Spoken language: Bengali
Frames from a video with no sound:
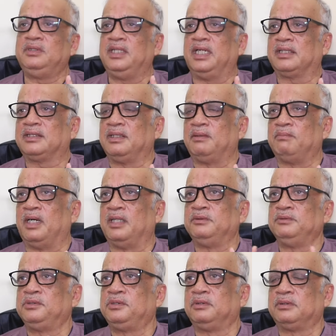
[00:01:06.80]
যদি একটা
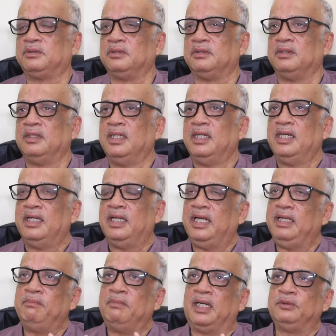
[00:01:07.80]
মানুষ হতো
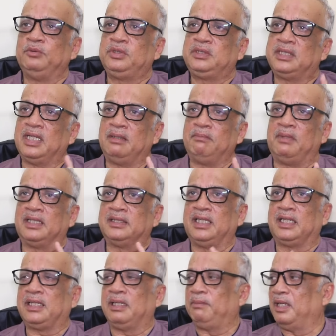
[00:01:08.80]
এই মানুষটার
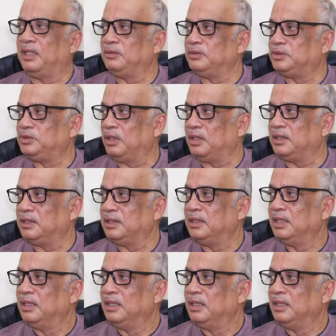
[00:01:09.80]
মাথাটা ভালো চলে